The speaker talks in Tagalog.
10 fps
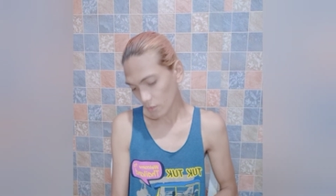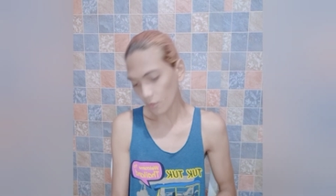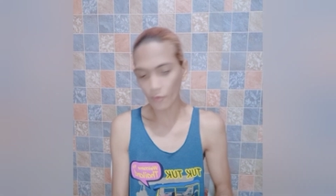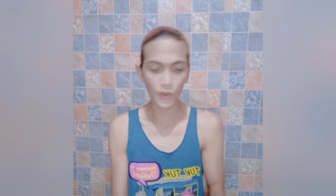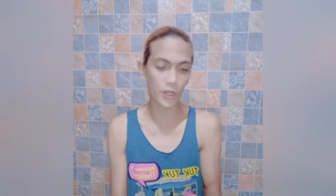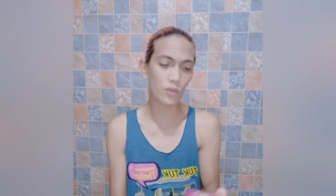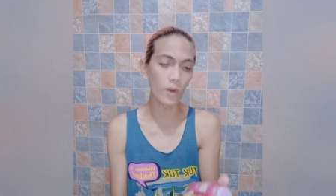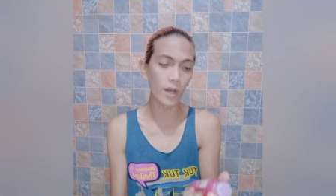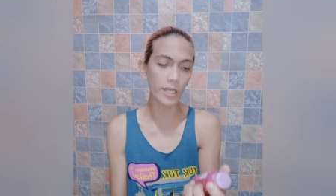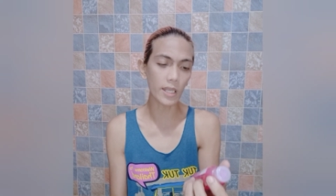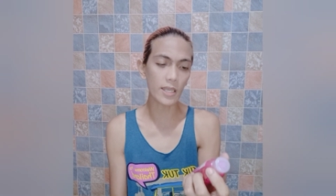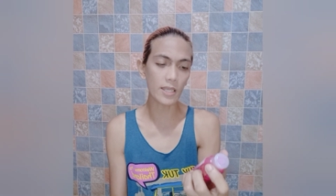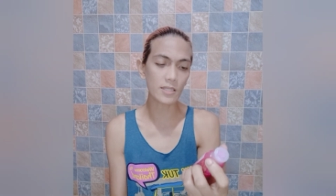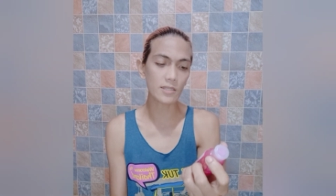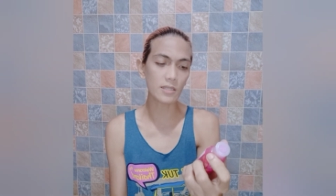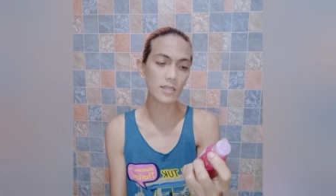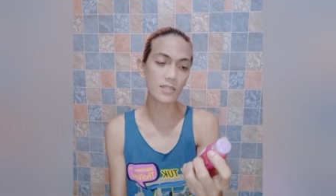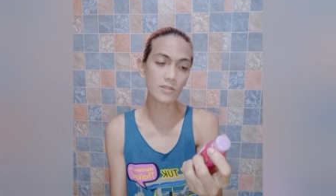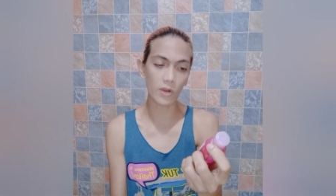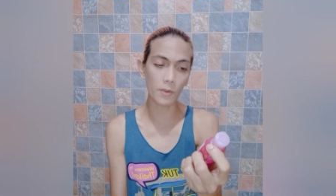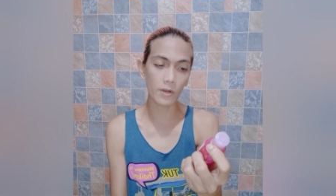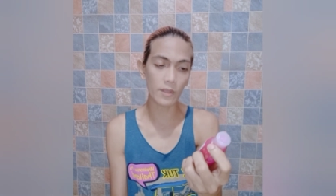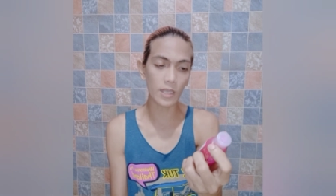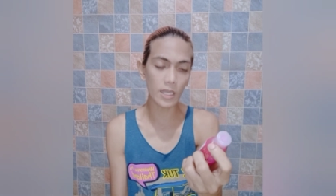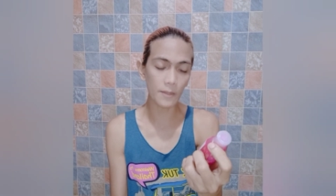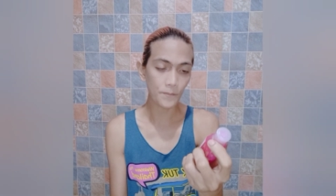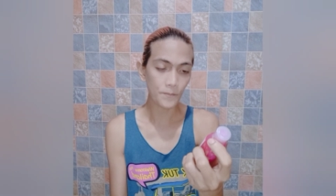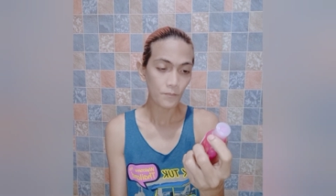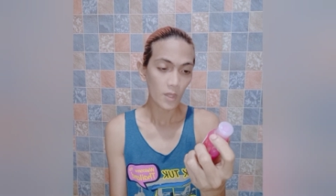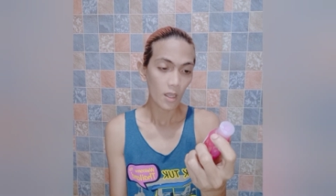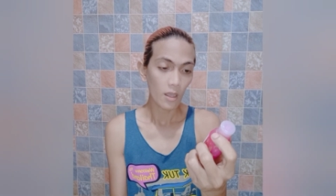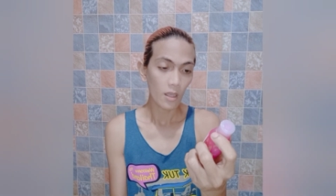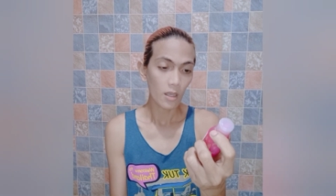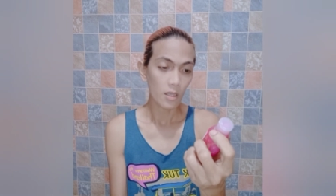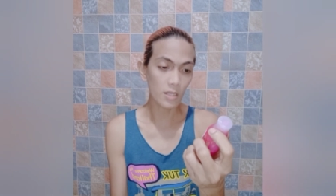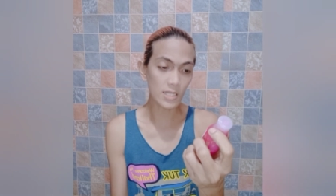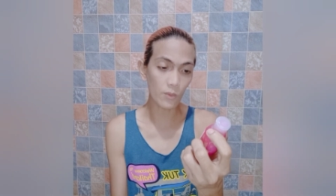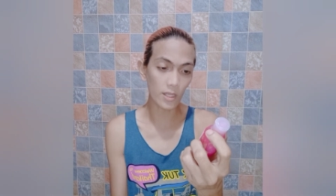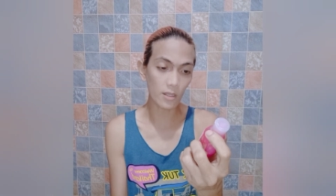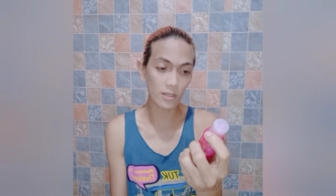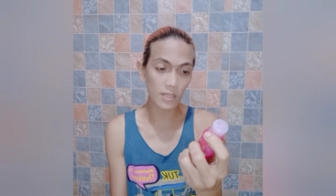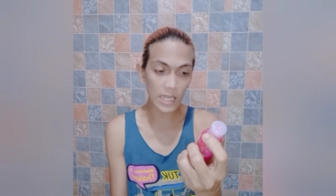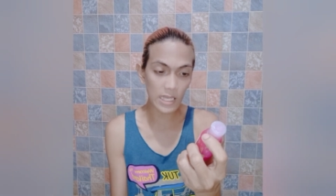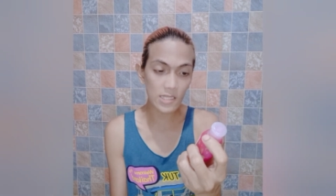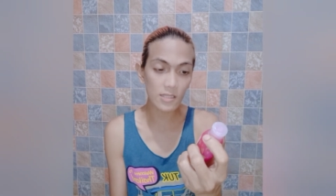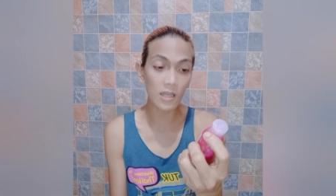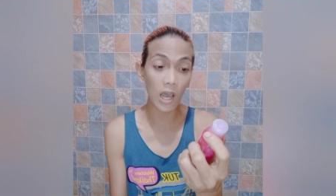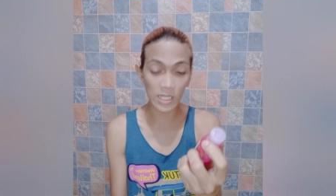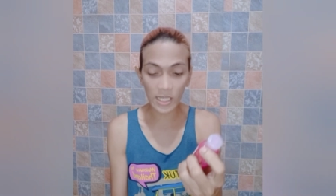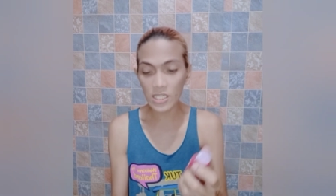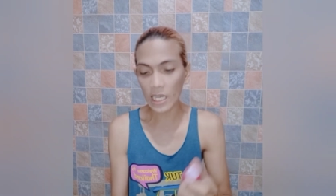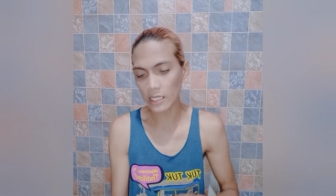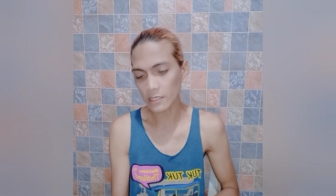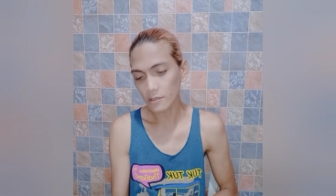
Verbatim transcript: Yung third one is the strawberry. This one contains collagen.